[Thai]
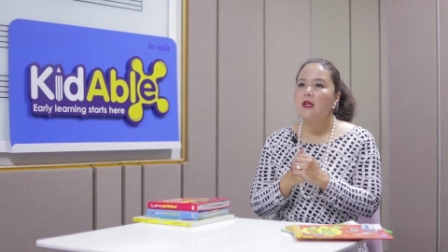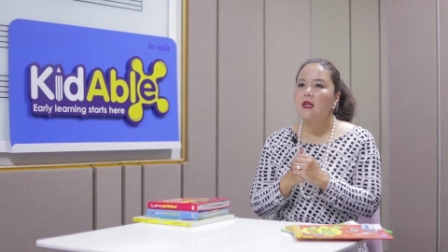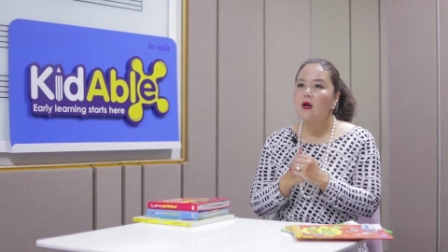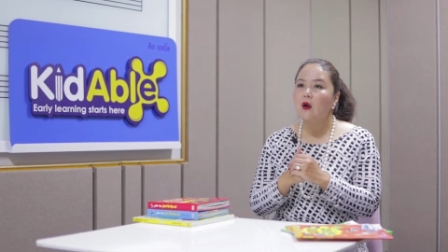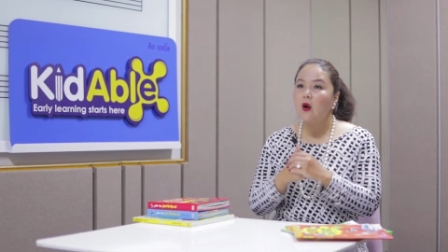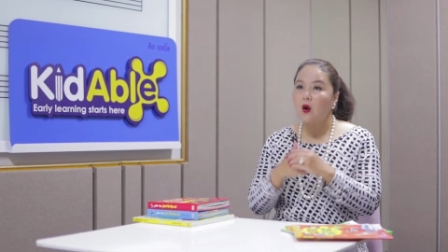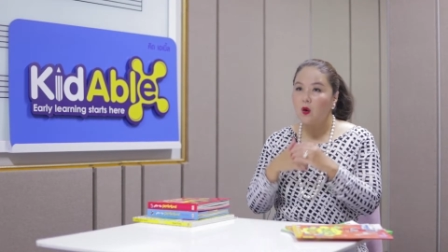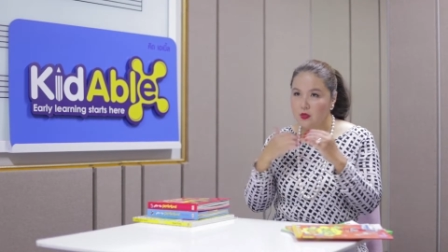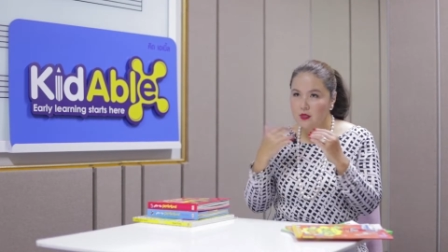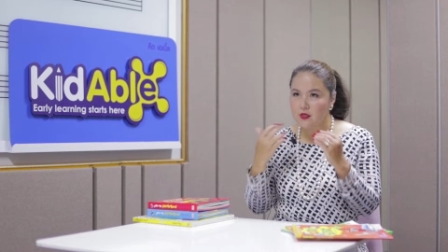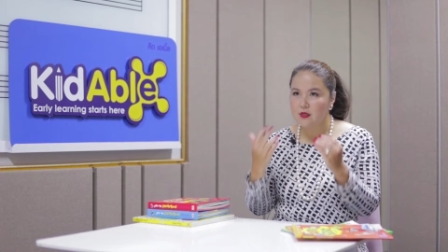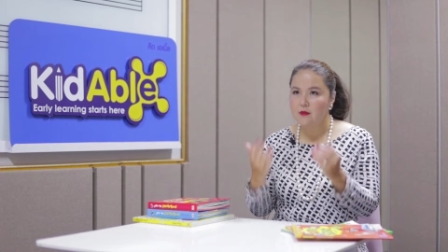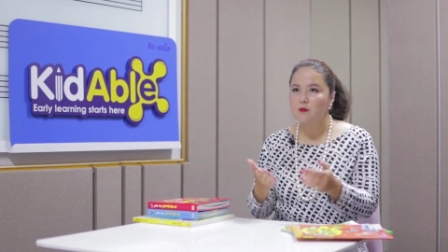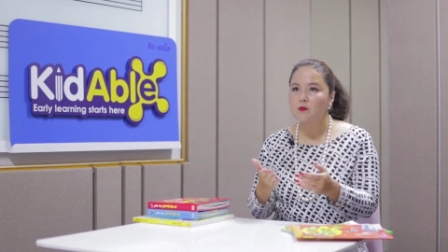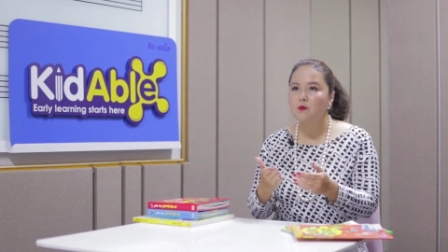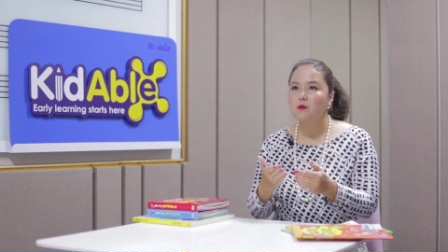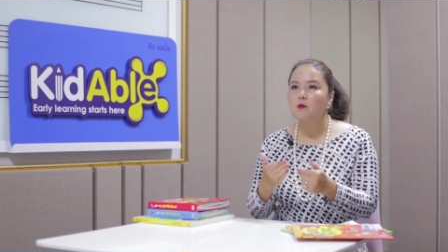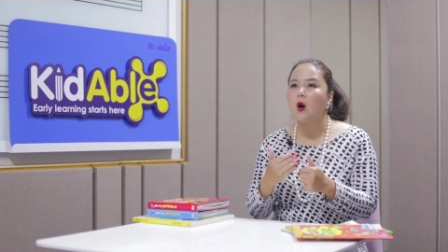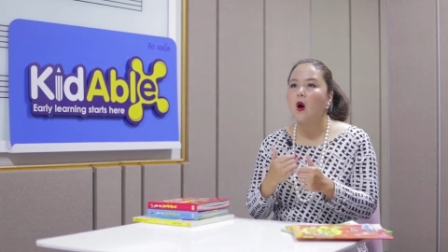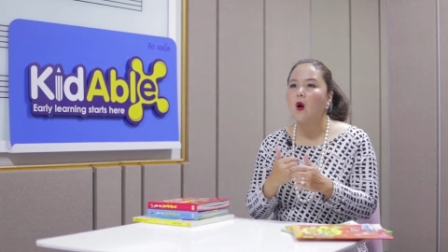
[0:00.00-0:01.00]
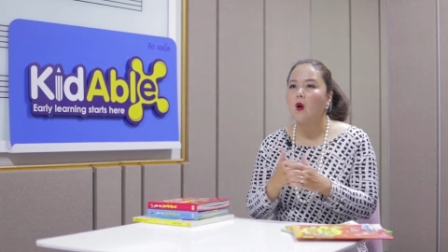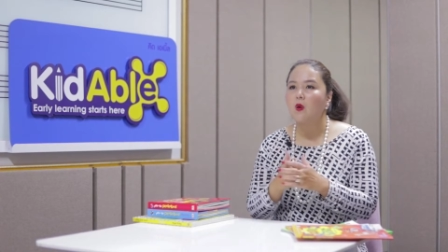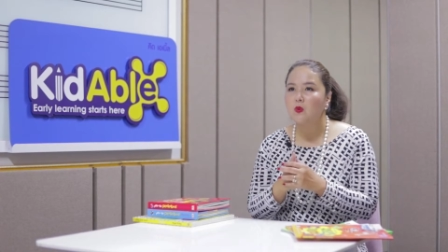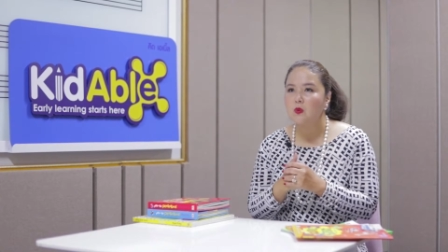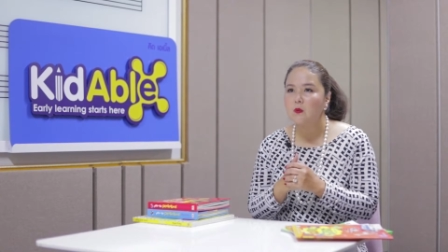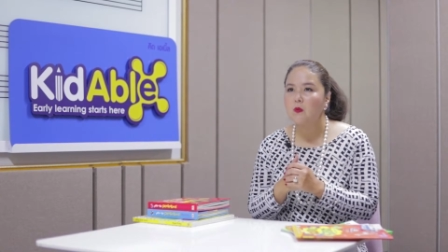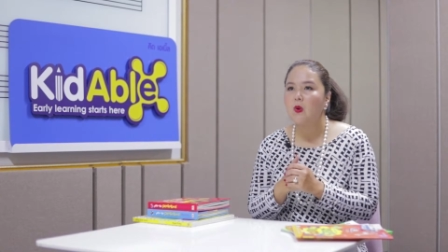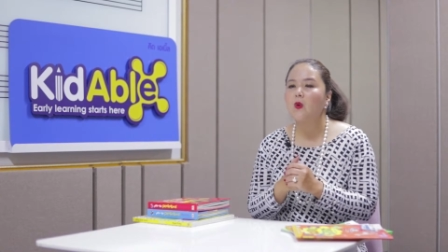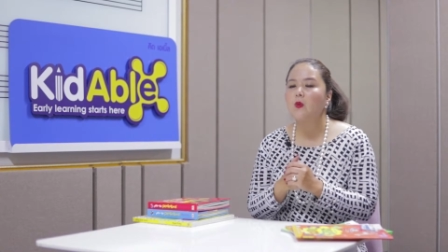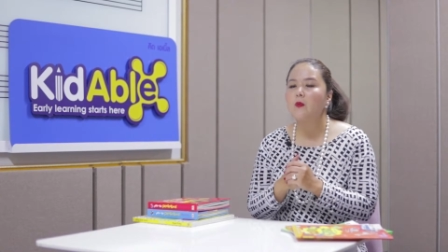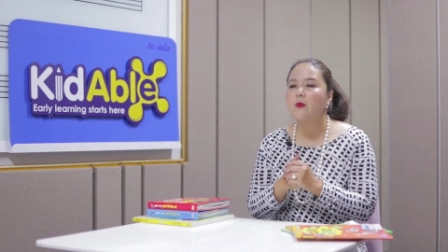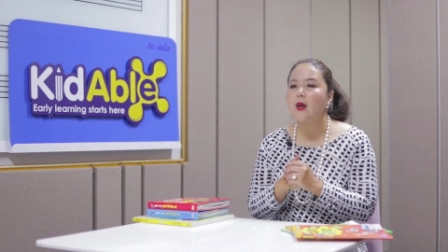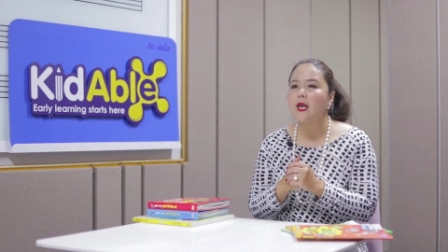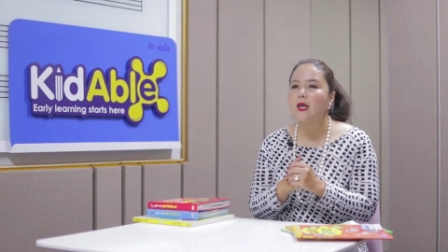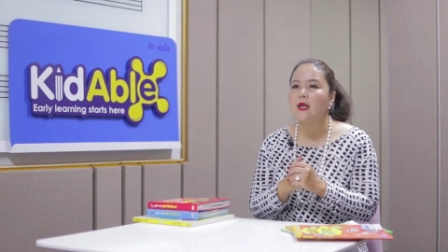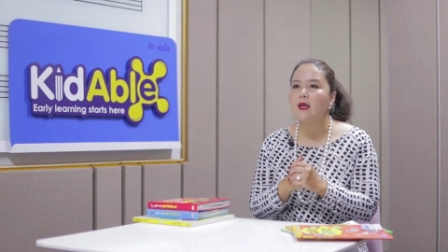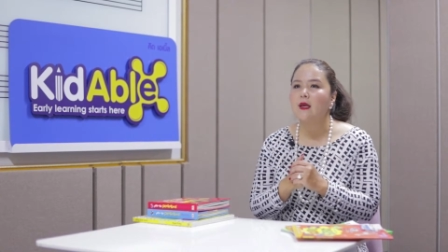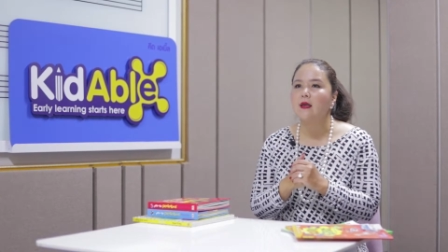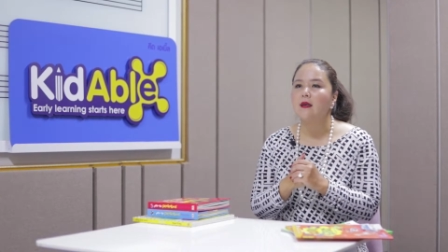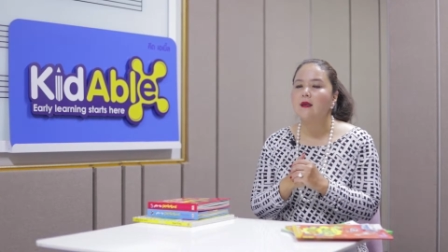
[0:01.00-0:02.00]
แล้วเขาจะบอกคุณพ่อคุณแม่
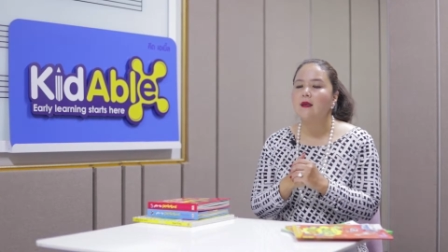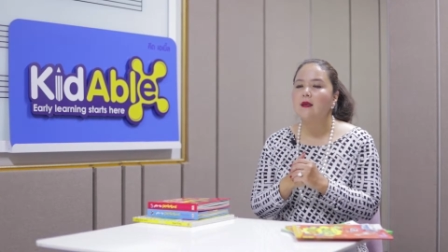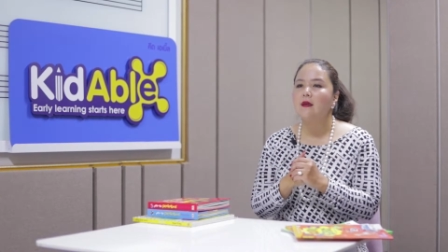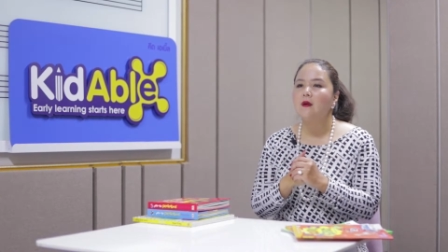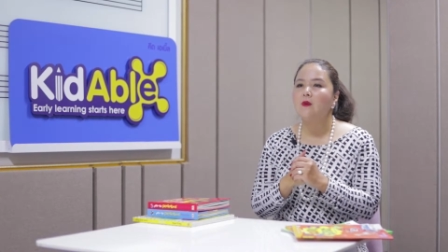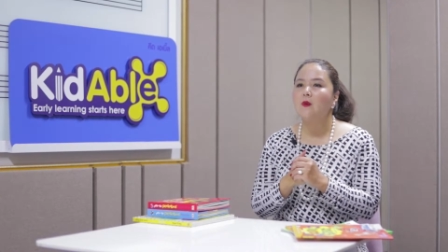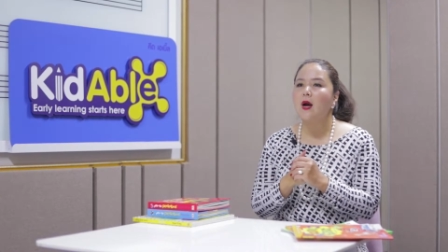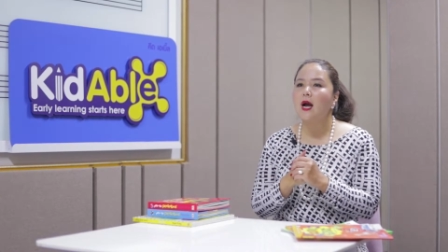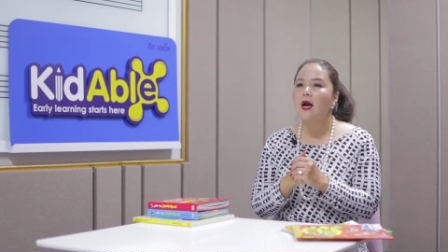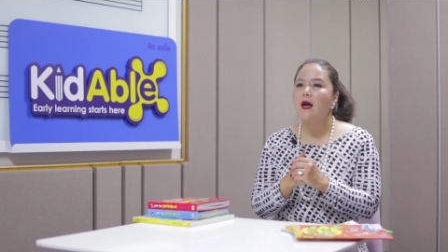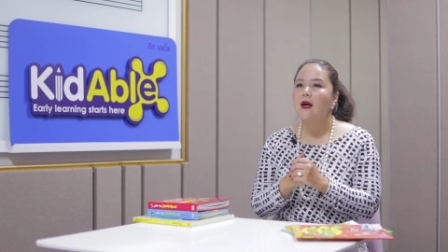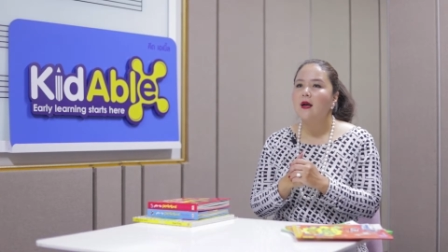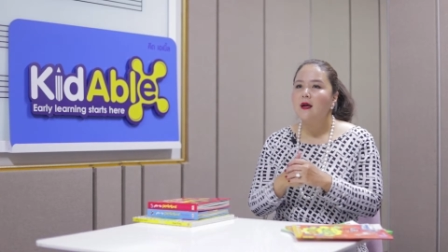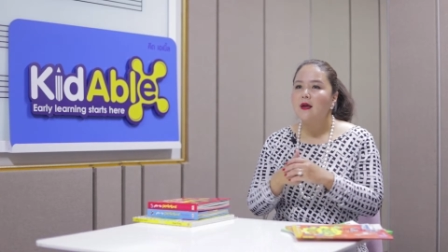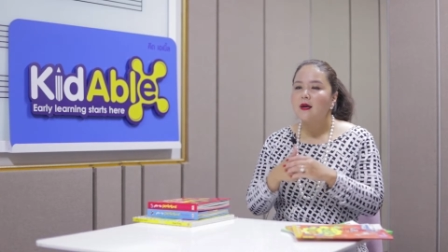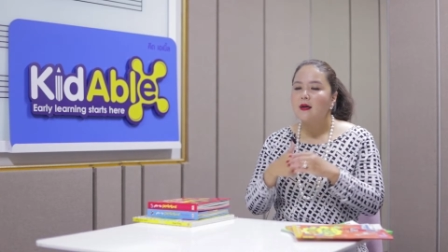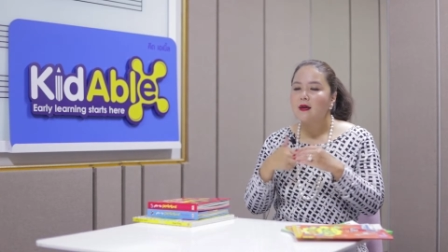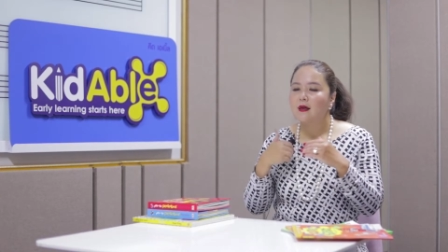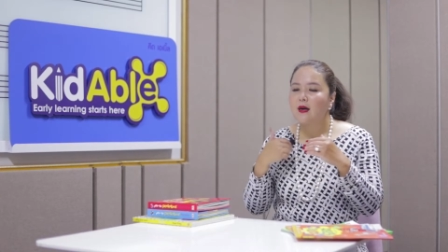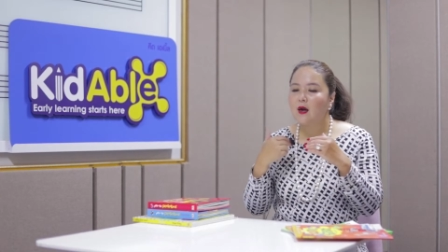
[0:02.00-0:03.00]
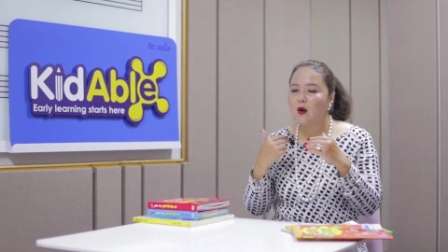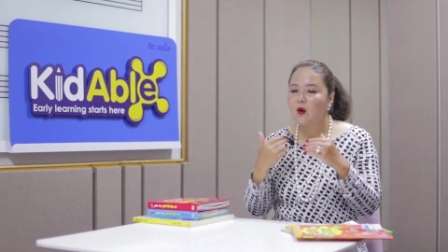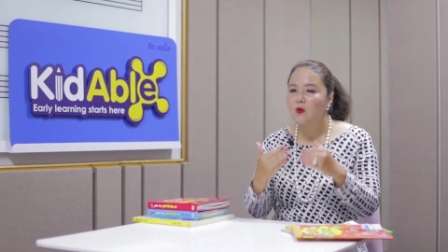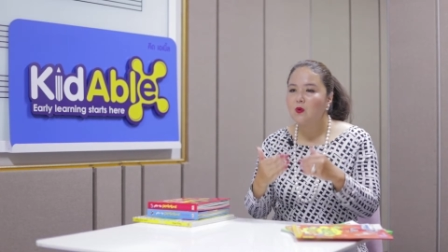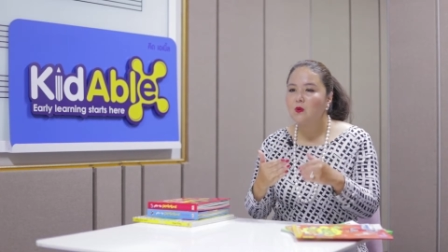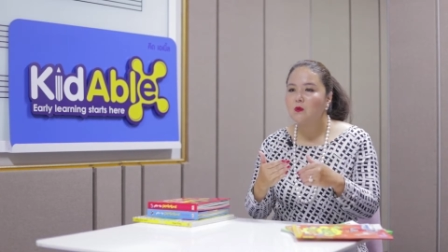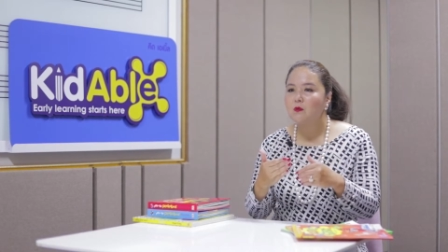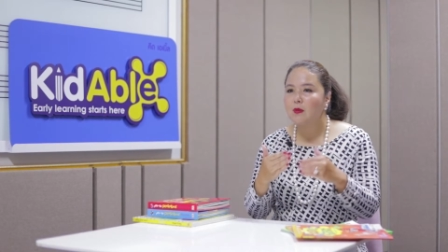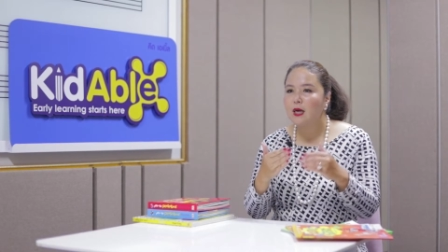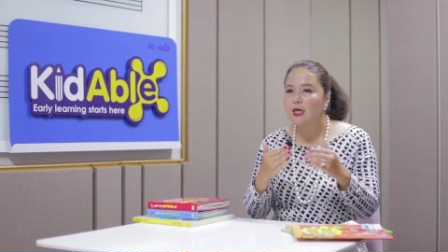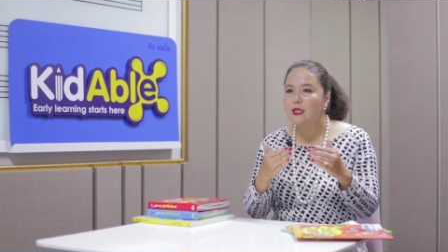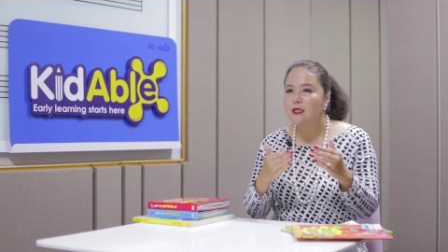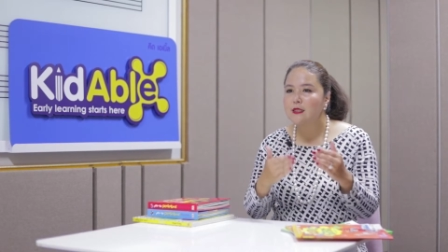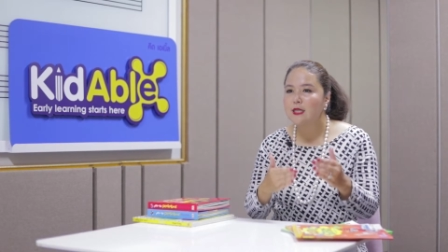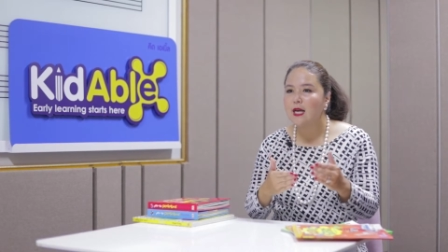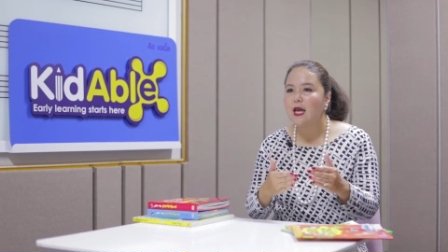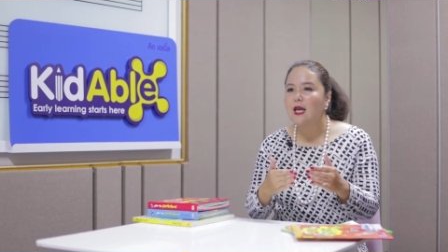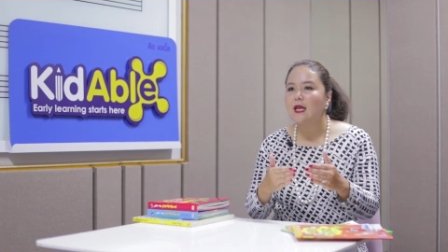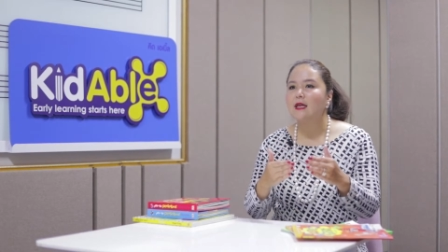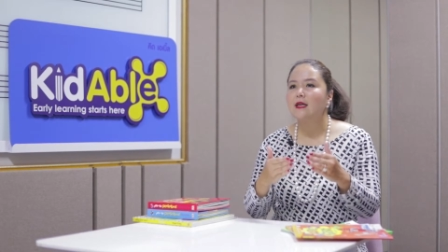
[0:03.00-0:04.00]
เองว่าเขามั่นใจ